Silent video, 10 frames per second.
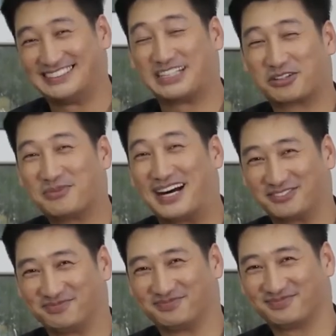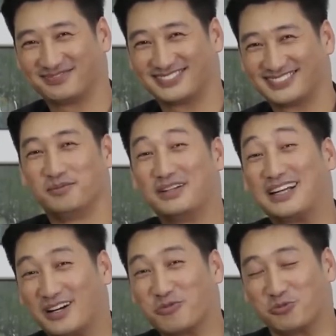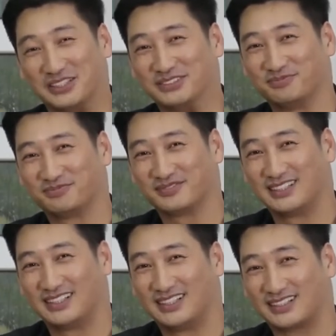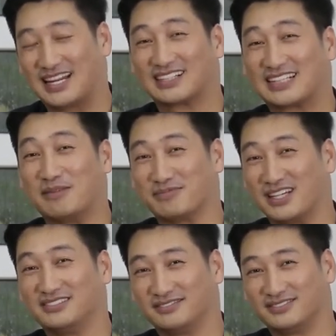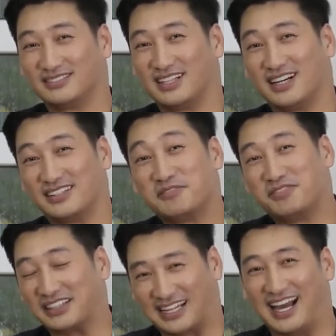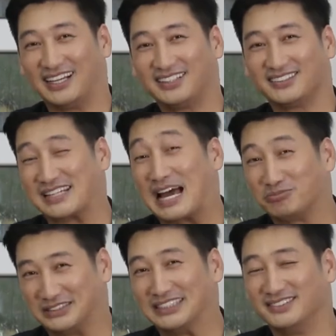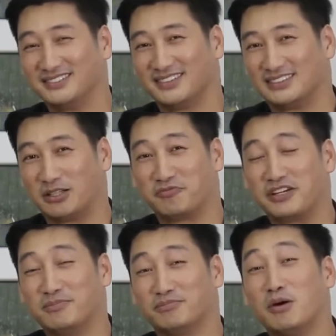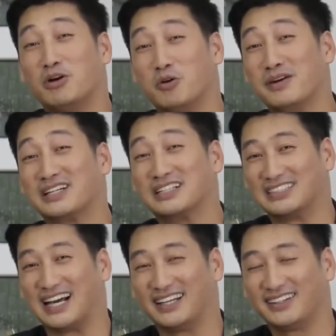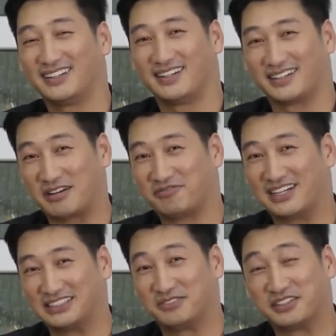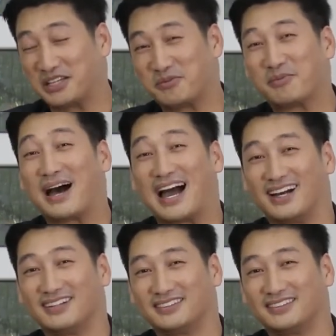Xin chào các bạn, mình là Ngọc Quỳnh, đang đảm nhận nhân vật Thái nam chính trong phim Bông hồng bên ngực trái đang phát trên VTV3.